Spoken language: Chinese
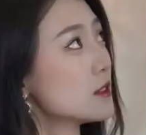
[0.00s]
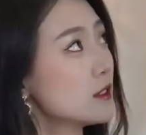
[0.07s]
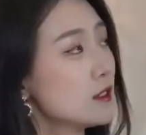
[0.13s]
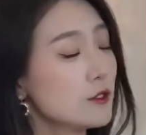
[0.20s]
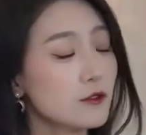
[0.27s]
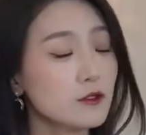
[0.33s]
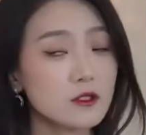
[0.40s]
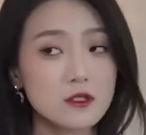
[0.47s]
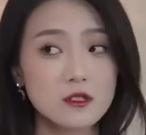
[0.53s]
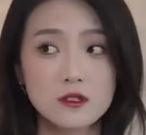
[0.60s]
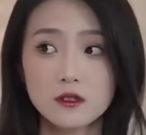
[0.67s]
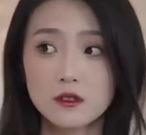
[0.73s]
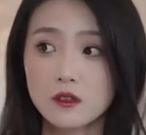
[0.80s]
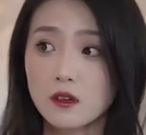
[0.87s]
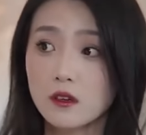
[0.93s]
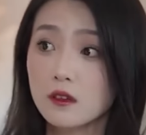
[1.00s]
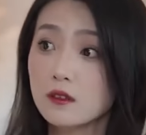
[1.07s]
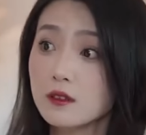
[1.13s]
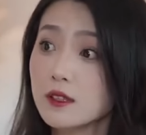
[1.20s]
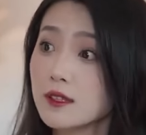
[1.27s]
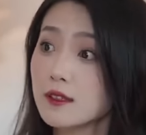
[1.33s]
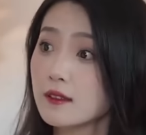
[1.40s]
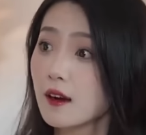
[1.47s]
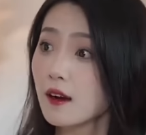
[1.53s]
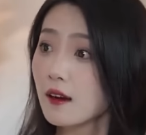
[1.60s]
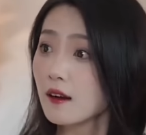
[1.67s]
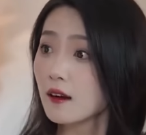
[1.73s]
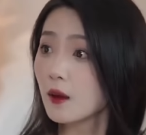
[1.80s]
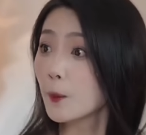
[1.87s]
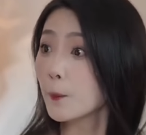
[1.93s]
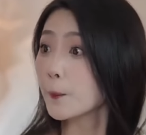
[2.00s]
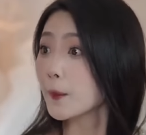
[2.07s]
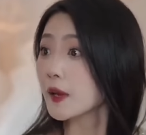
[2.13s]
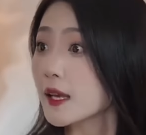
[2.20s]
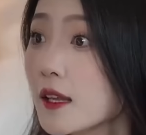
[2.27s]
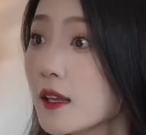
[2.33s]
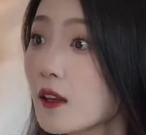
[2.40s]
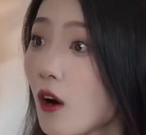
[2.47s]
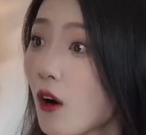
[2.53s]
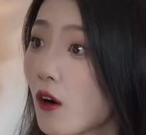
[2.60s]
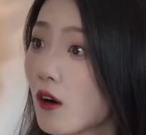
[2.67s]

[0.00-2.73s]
计衣服的资格，你呢？没这个资